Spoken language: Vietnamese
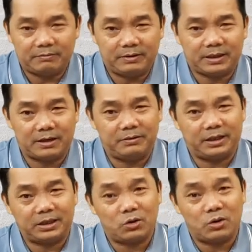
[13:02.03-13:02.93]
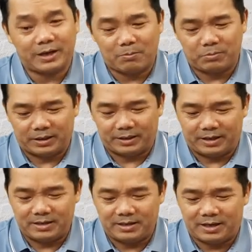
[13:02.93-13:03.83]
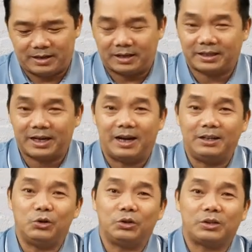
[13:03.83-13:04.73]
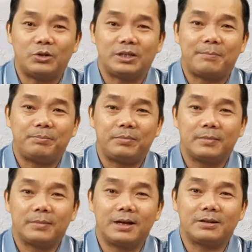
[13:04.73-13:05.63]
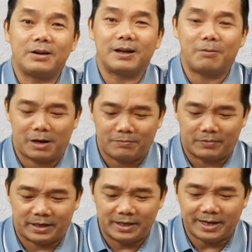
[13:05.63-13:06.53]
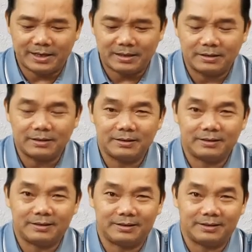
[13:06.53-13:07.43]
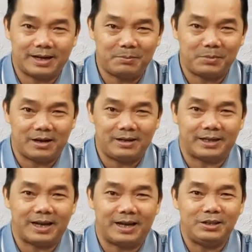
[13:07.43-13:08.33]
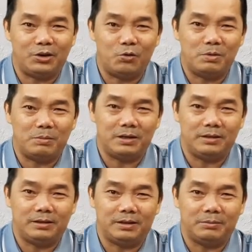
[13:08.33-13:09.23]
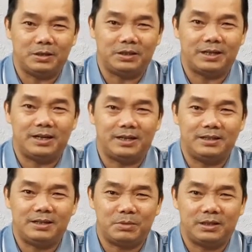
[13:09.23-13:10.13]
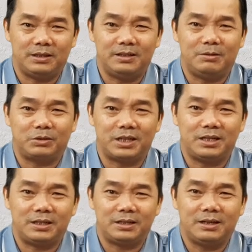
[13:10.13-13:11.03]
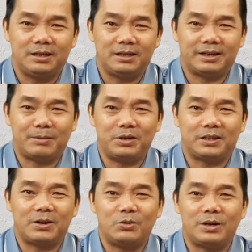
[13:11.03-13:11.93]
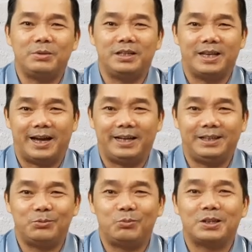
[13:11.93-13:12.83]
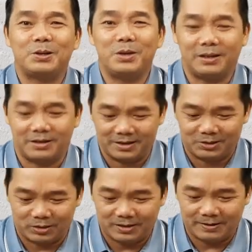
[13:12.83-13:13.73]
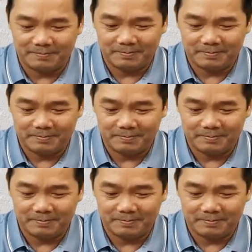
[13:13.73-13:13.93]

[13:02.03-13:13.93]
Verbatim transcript: Vì sao? Vì cái số không được dự đó là sẽ ở chỗ tối tăm, nơi có khóc lóc và nghiến răng. Anh em nhớ là cái ẩn dụ mà 10 trinh nữ đó, 10 người nữ đồng trinh đó, 5 người khôn, 5 người dại, thì chúng ta sẽ biết được cái chuyện đó.